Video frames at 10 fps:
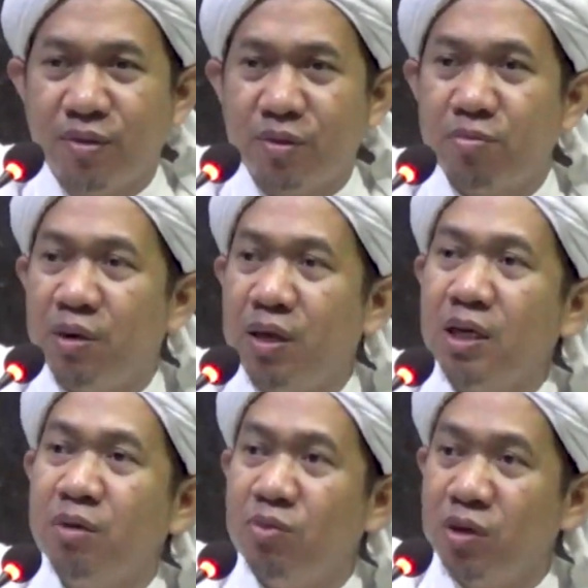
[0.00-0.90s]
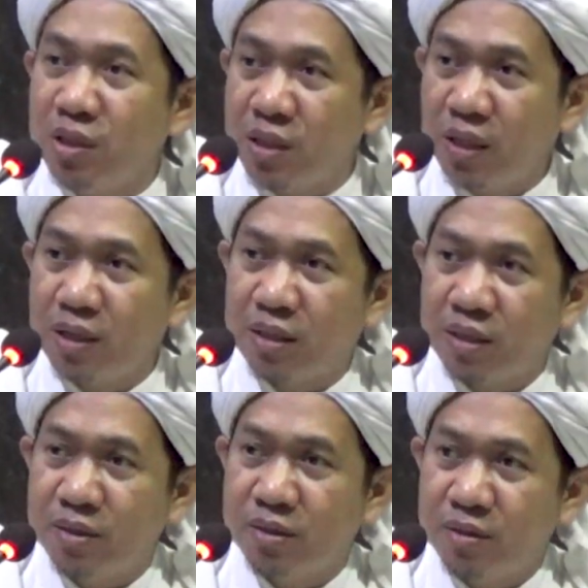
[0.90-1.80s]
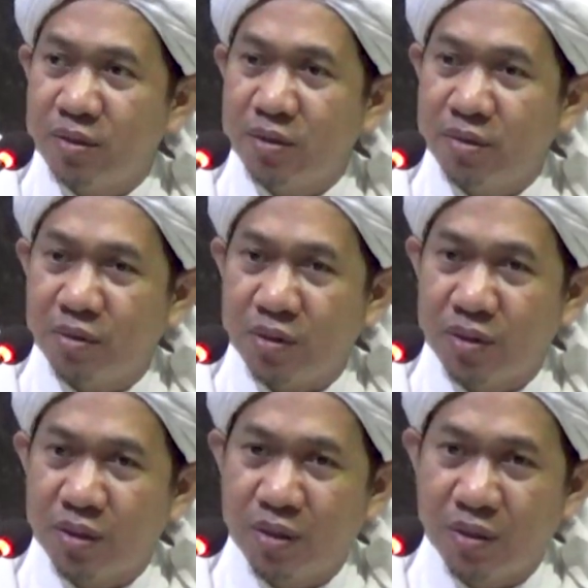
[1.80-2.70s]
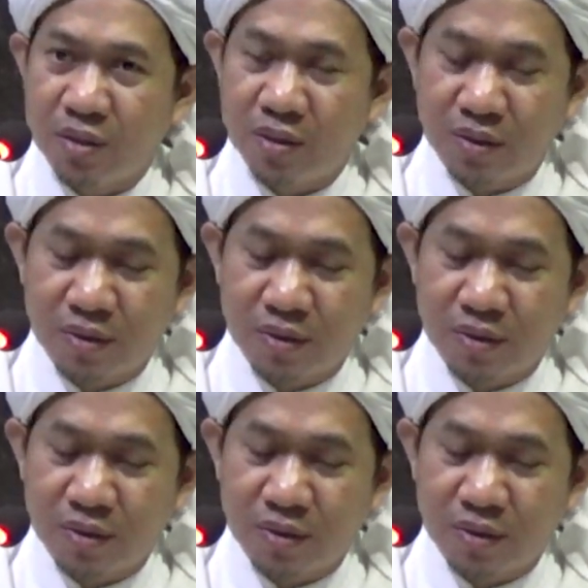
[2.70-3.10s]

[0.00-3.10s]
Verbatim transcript: sembahyangnya boleh diringankan Masya Allah